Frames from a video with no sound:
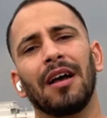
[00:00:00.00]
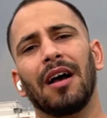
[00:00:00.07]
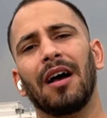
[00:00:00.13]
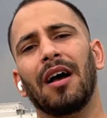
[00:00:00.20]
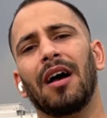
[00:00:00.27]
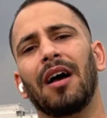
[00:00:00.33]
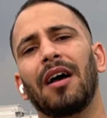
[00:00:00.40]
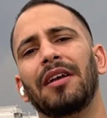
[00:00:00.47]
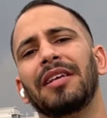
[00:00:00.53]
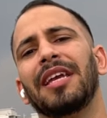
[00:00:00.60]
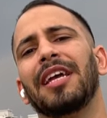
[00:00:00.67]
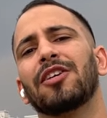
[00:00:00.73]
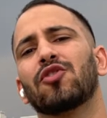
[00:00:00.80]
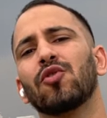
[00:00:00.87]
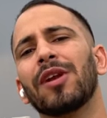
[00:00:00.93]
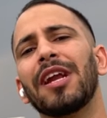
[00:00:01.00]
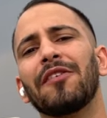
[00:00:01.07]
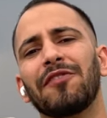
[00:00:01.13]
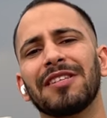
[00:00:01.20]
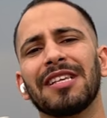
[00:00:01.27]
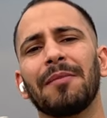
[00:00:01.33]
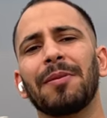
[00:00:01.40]
आ, ये स्टूडेंट
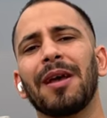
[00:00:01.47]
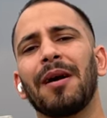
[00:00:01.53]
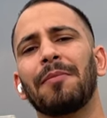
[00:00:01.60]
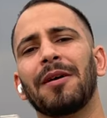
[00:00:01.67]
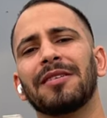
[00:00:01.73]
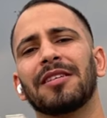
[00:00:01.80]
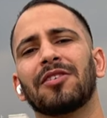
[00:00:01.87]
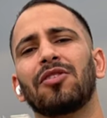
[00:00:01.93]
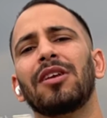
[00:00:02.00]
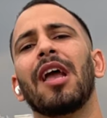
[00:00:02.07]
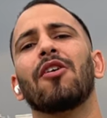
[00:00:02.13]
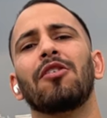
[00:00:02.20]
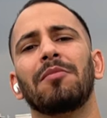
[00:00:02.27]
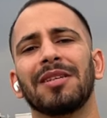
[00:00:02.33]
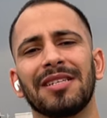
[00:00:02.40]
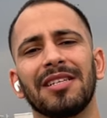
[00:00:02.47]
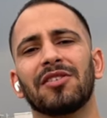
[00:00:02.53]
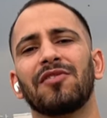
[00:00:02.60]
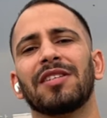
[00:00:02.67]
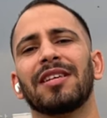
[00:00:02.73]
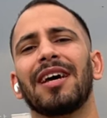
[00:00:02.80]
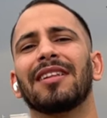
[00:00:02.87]
वीज़ा पे आप आ सकते हो या कोई बिजनेस
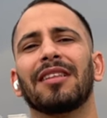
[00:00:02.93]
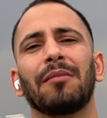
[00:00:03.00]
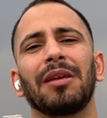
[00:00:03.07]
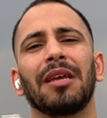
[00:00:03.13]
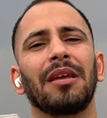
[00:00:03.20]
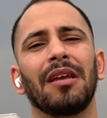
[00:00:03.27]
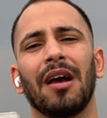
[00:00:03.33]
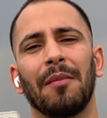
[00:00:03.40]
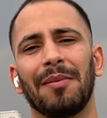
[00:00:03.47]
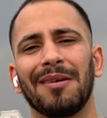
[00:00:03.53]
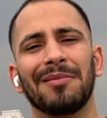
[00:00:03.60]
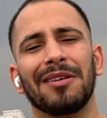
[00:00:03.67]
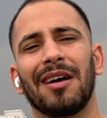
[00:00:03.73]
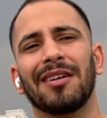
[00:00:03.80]
वीज़ा है तभी आप, आ,